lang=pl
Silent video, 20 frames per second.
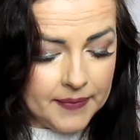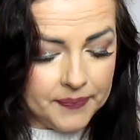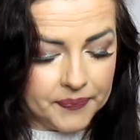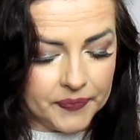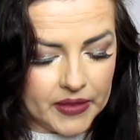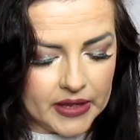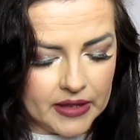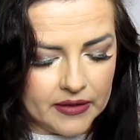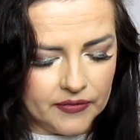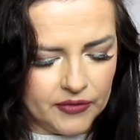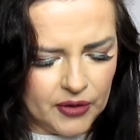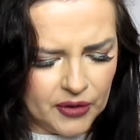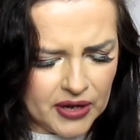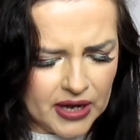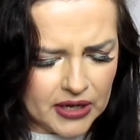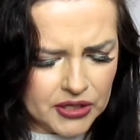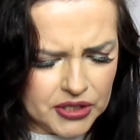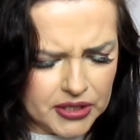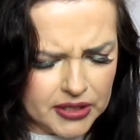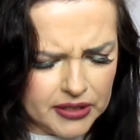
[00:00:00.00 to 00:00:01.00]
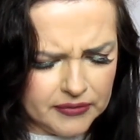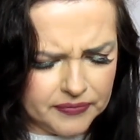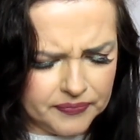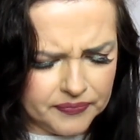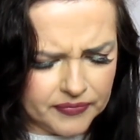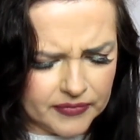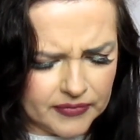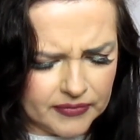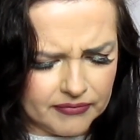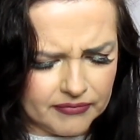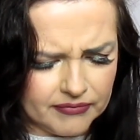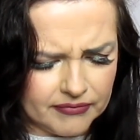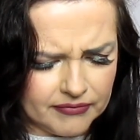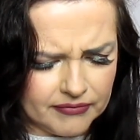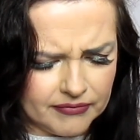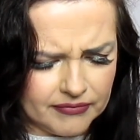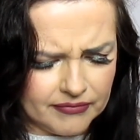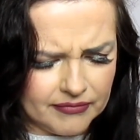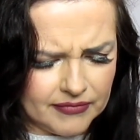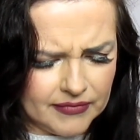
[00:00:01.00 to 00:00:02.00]
Mm, no raczej
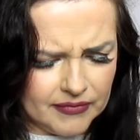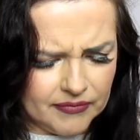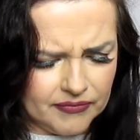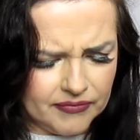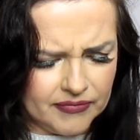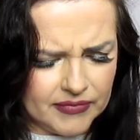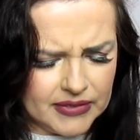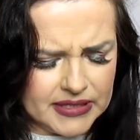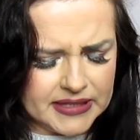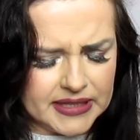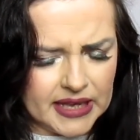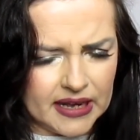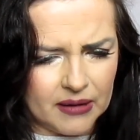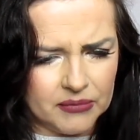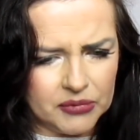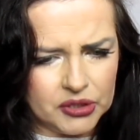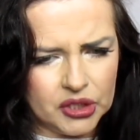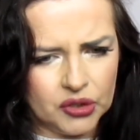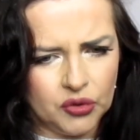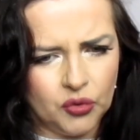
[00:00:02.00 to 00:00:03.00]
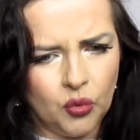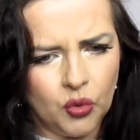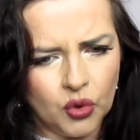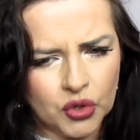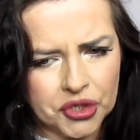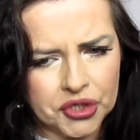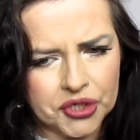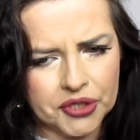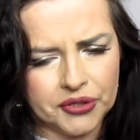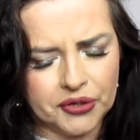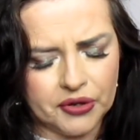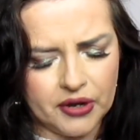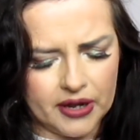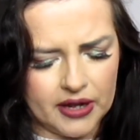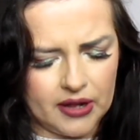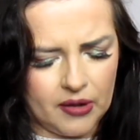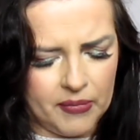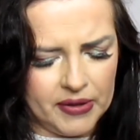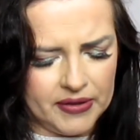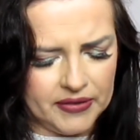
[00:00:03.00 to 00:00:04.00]
mm, staram się dłuższy trochę
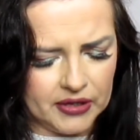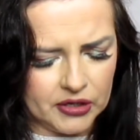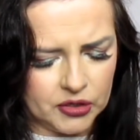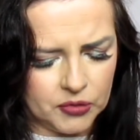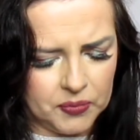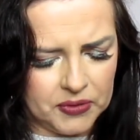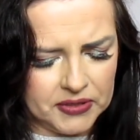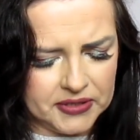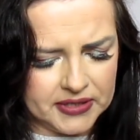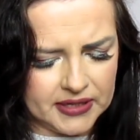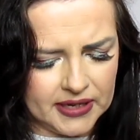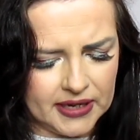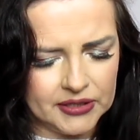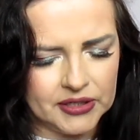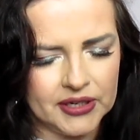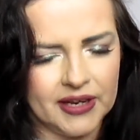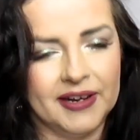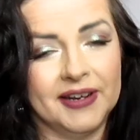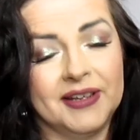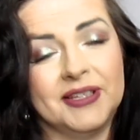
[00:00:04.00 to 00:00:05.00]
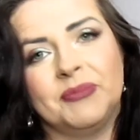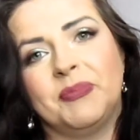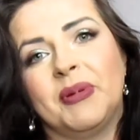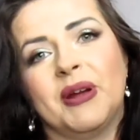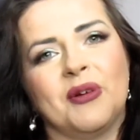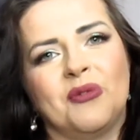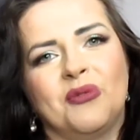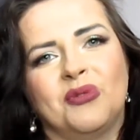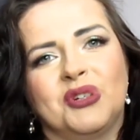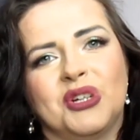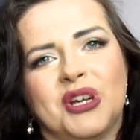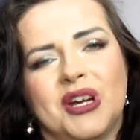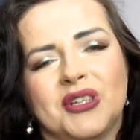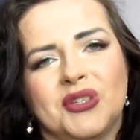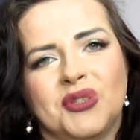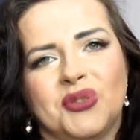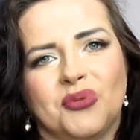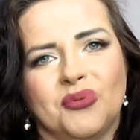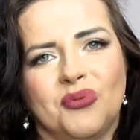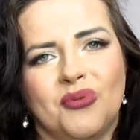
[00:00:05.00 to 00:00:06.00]
komentarz pisać, ale z braku
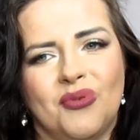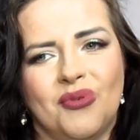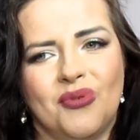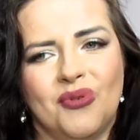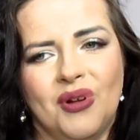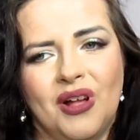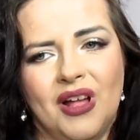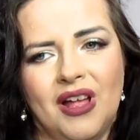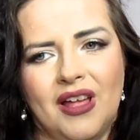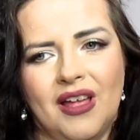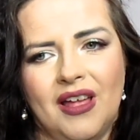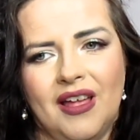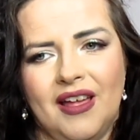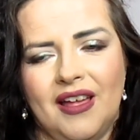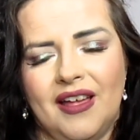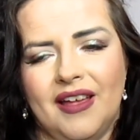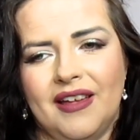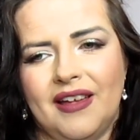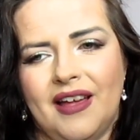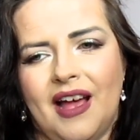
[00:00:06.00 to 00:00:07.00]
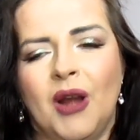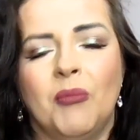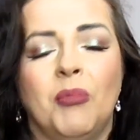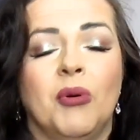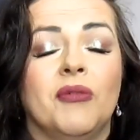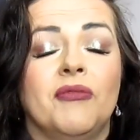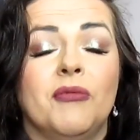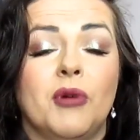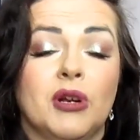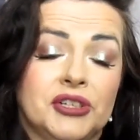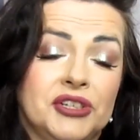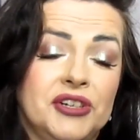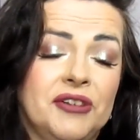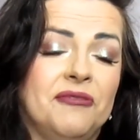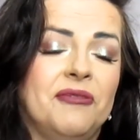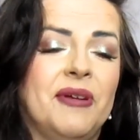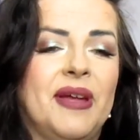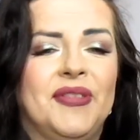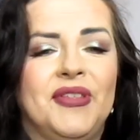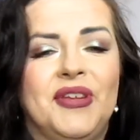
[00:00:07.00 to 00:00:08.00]
czasu E, albo właśnie
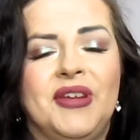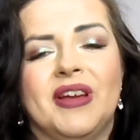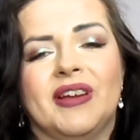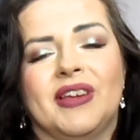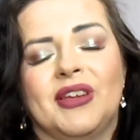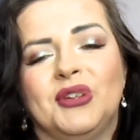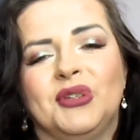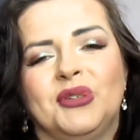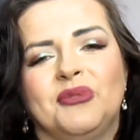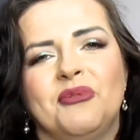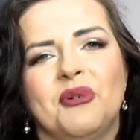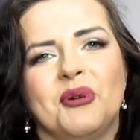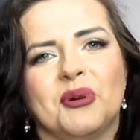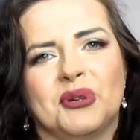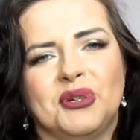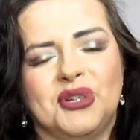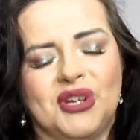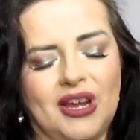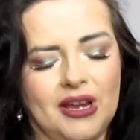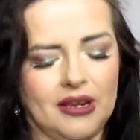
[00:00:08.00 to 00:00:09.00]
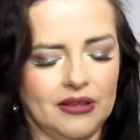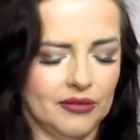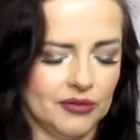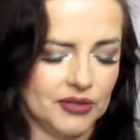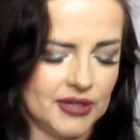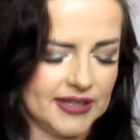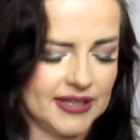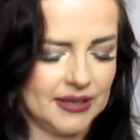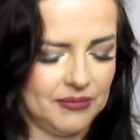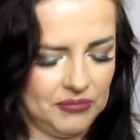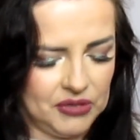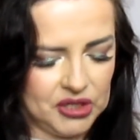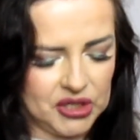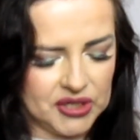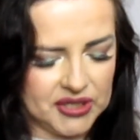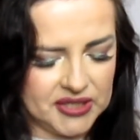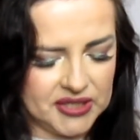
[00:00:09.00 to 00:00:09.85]
weny jakiejś twórczej. No czasem mi się